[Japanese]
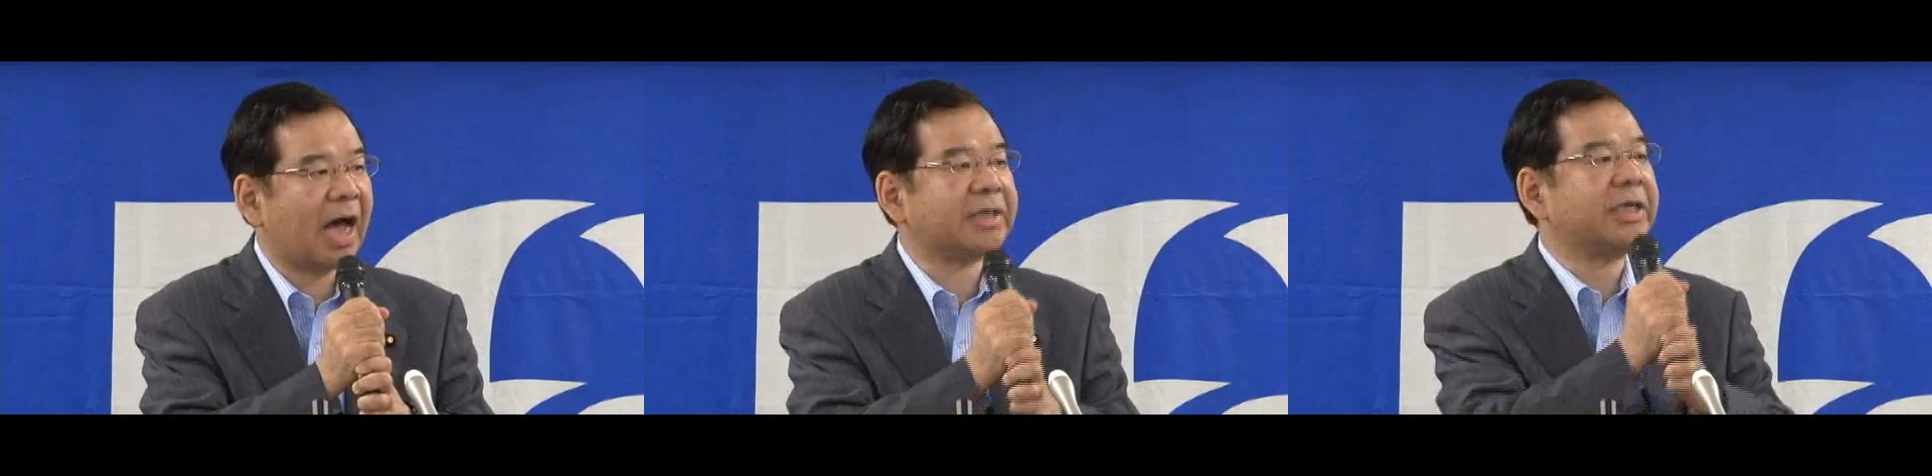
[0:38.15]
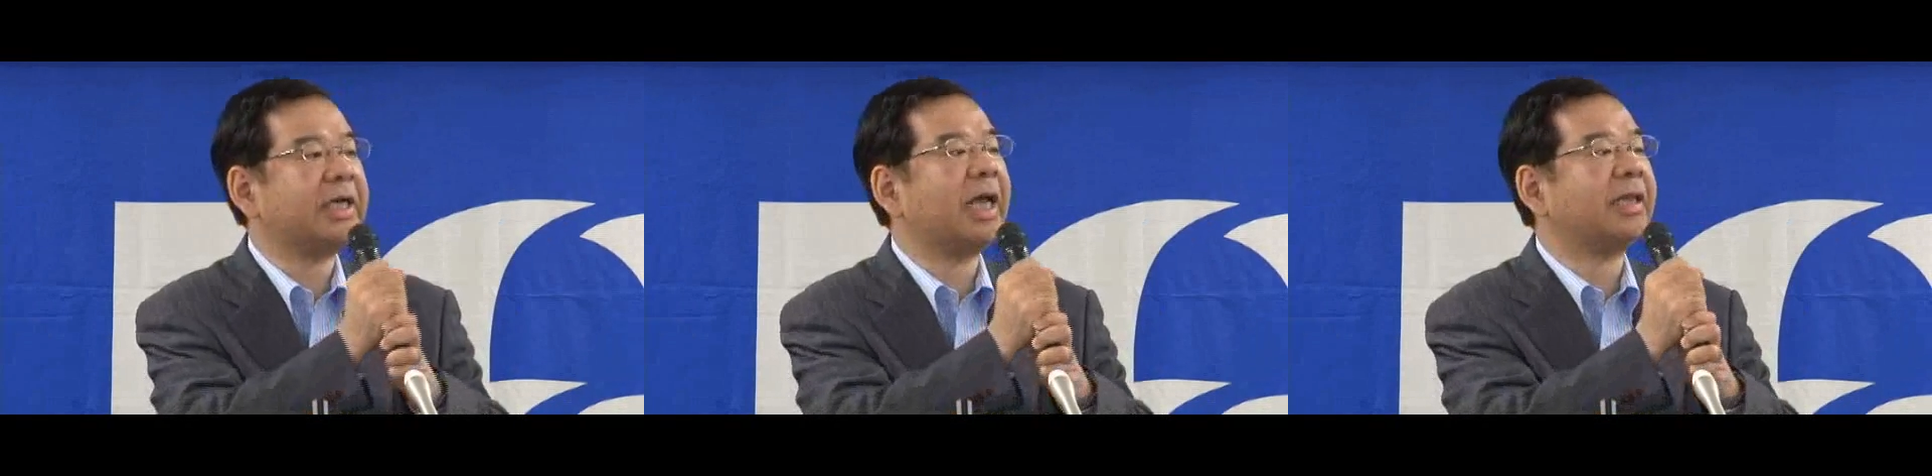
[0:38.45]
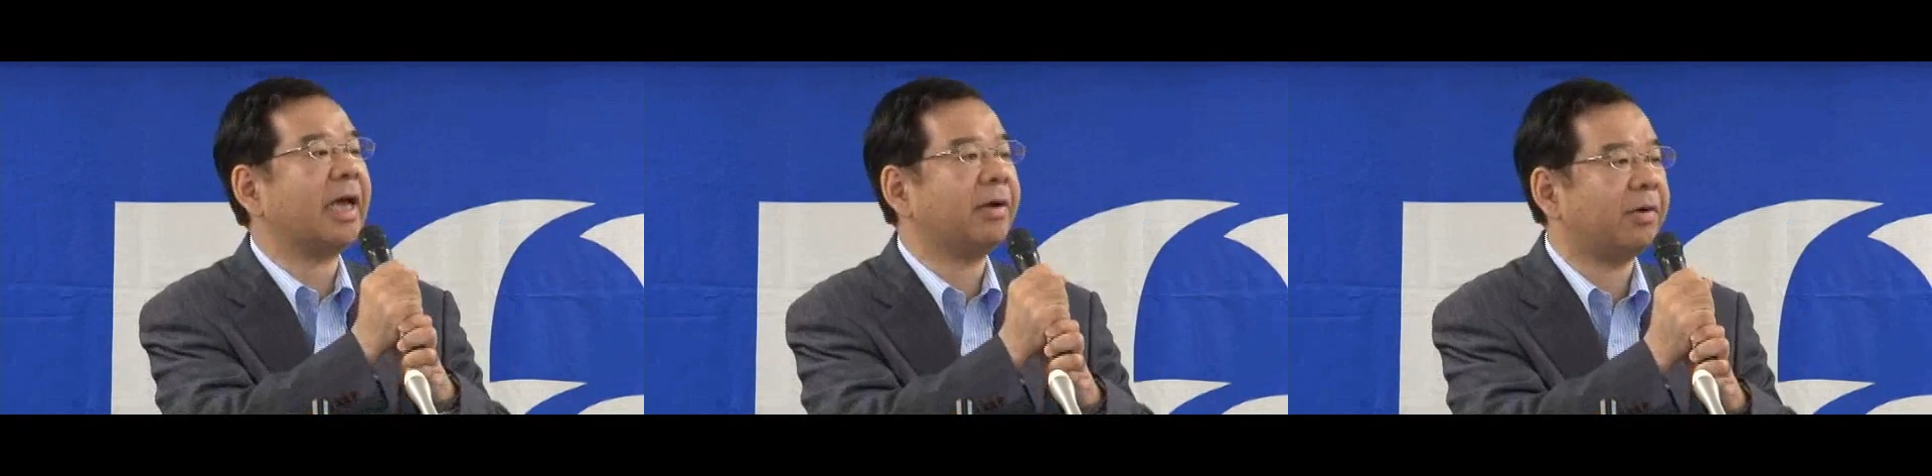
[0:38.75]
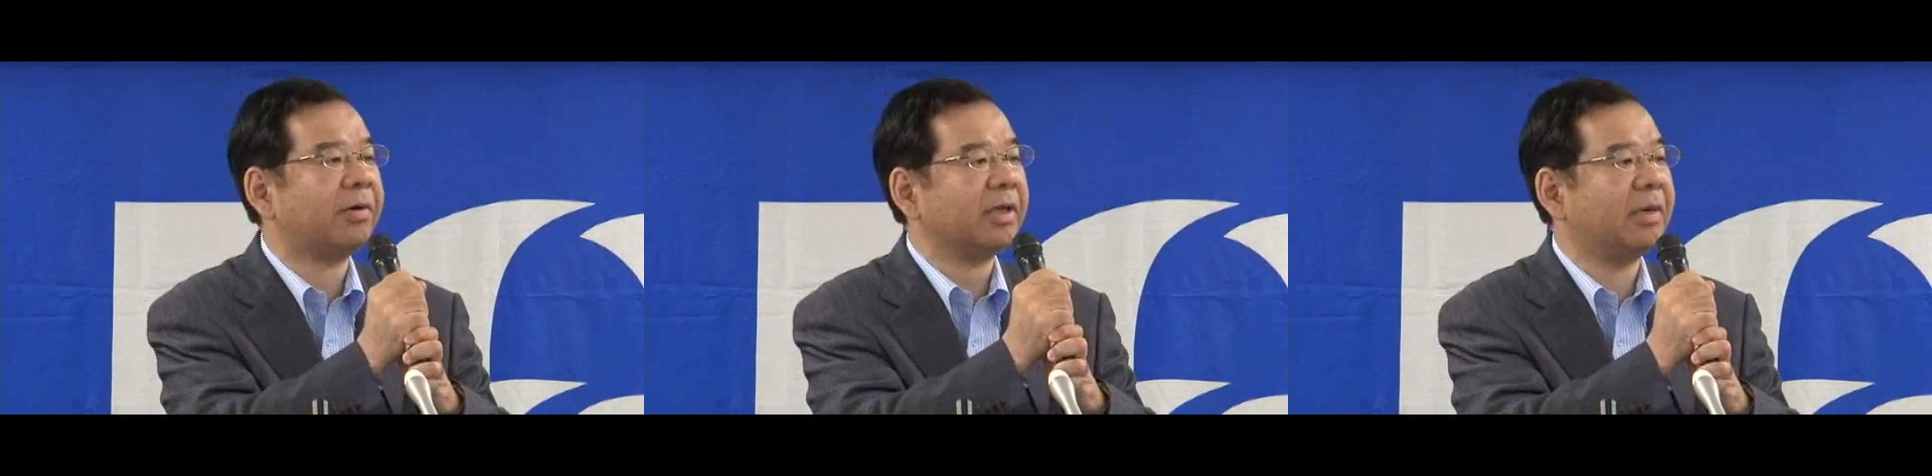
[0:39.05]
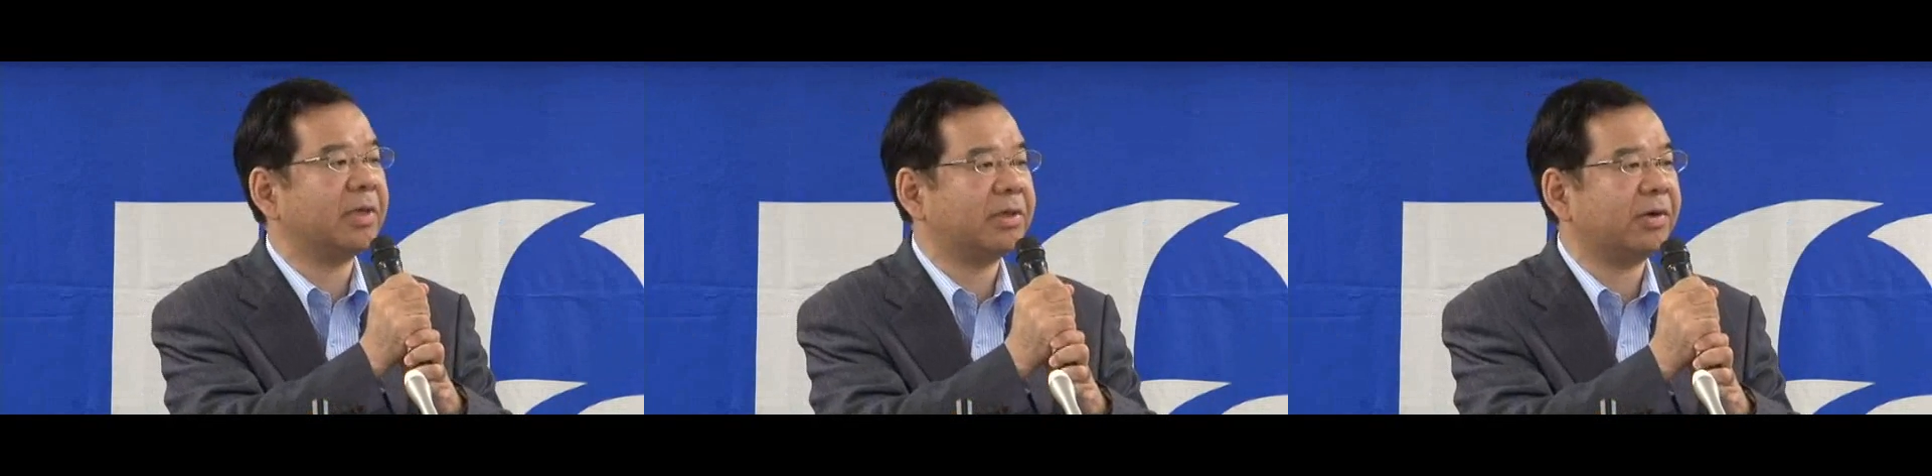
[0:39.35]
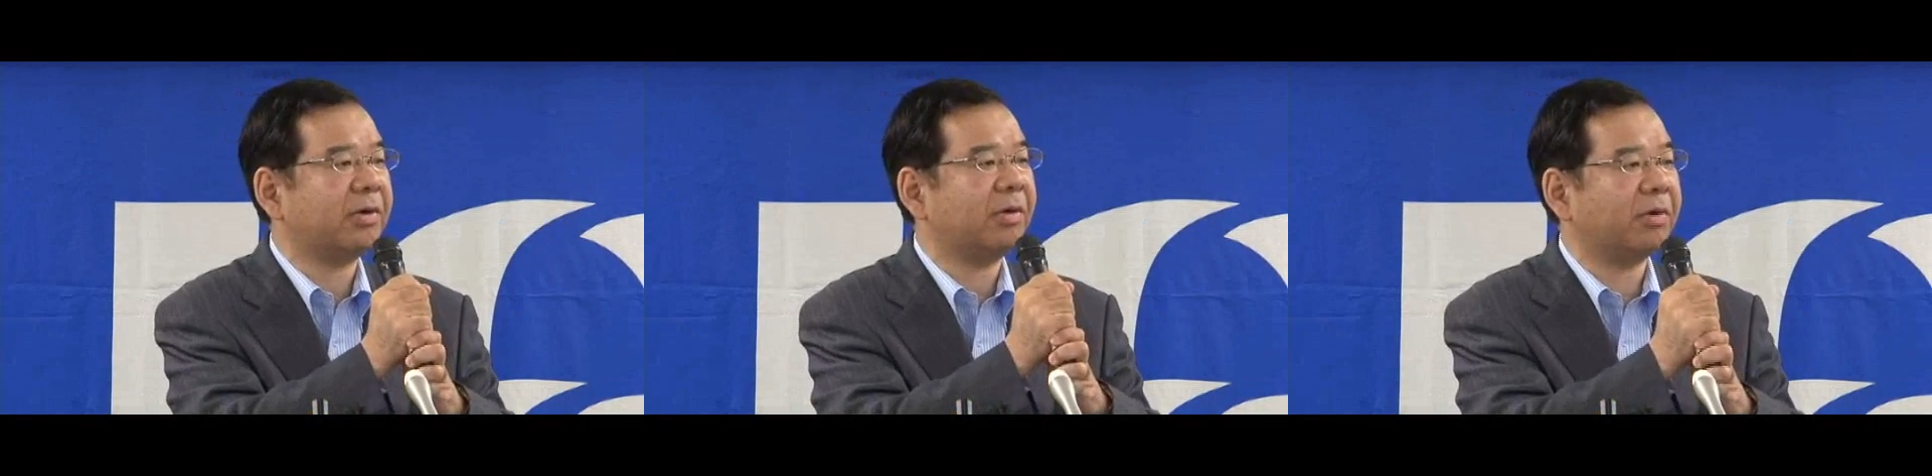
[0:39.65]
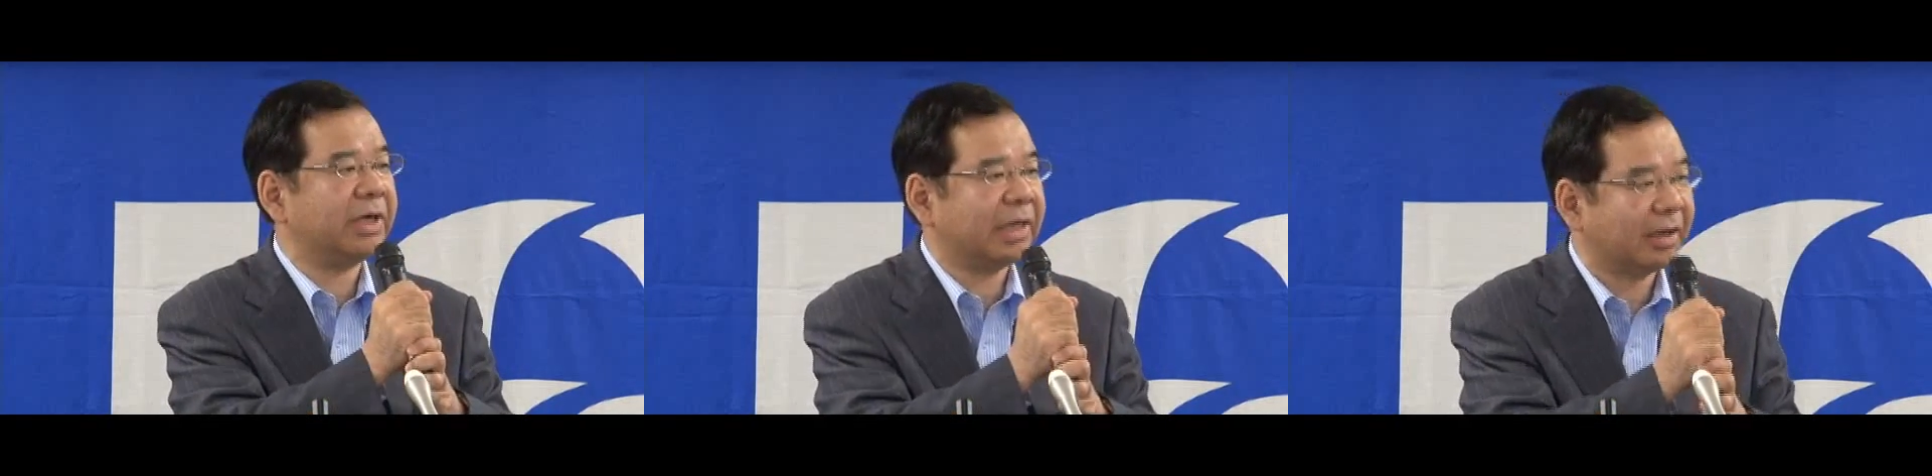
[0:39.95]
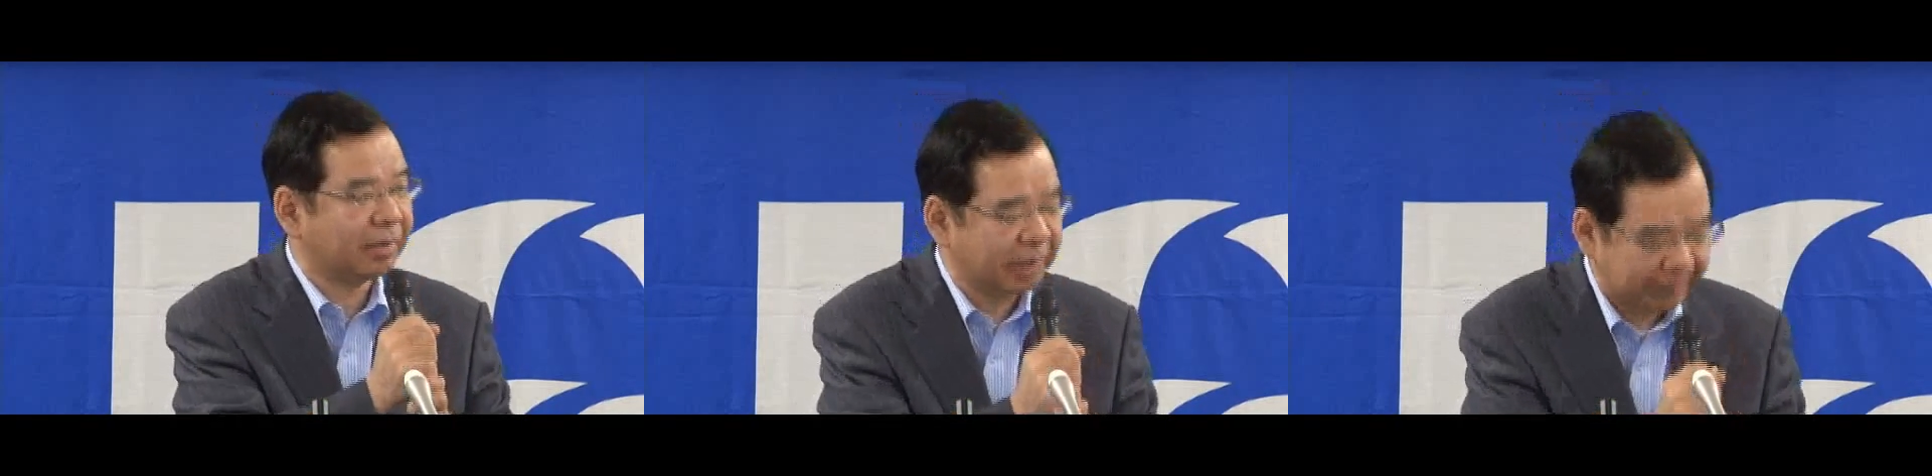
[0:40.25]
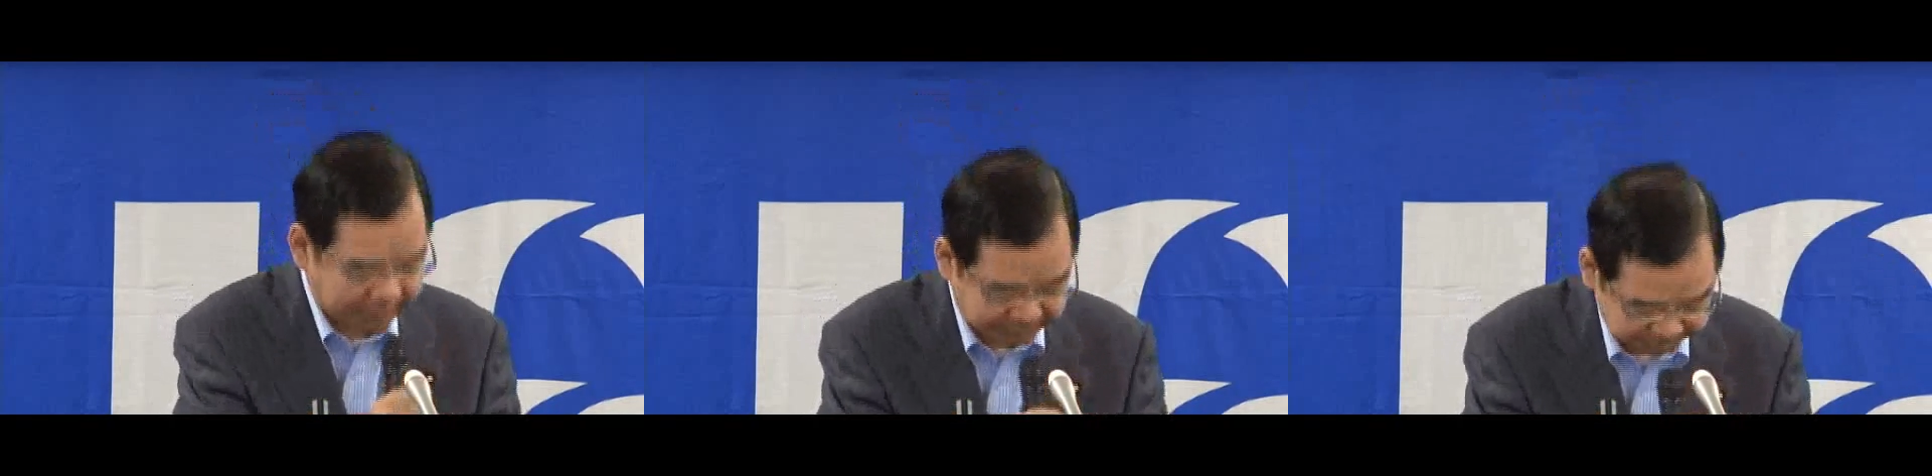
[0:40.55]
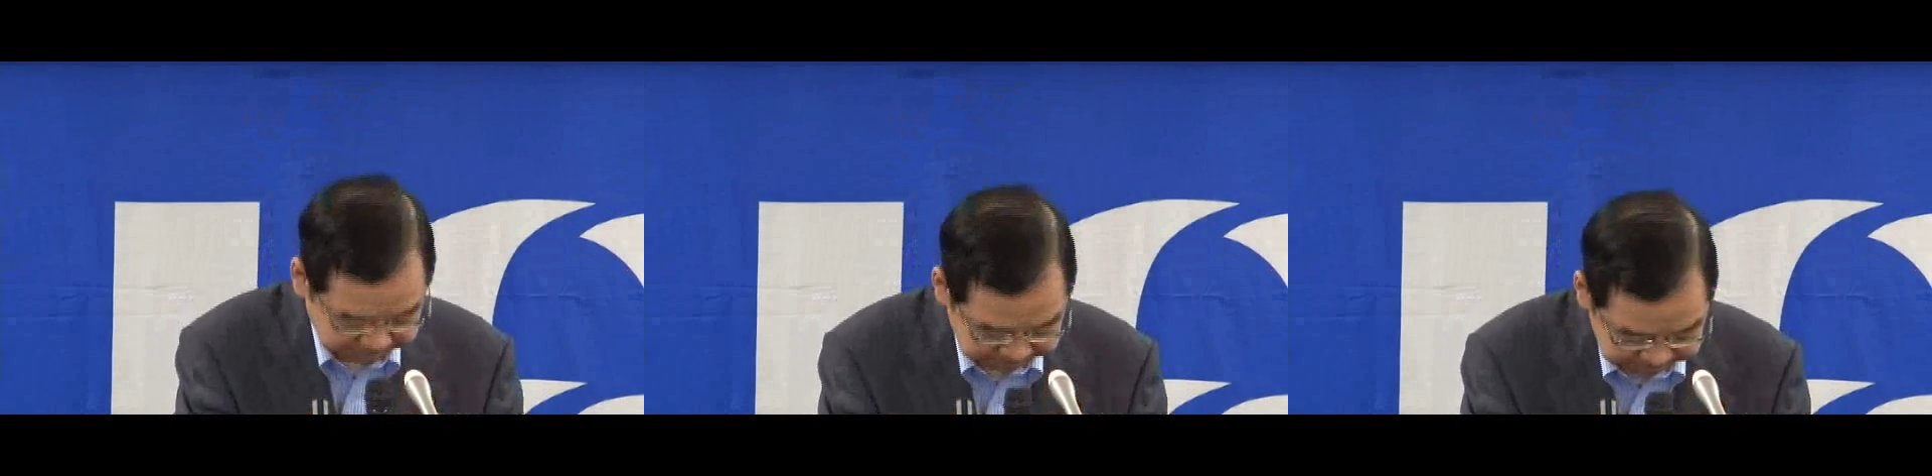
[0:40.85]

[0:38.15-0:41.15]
熱い連帯の気持ちを送りたいと思います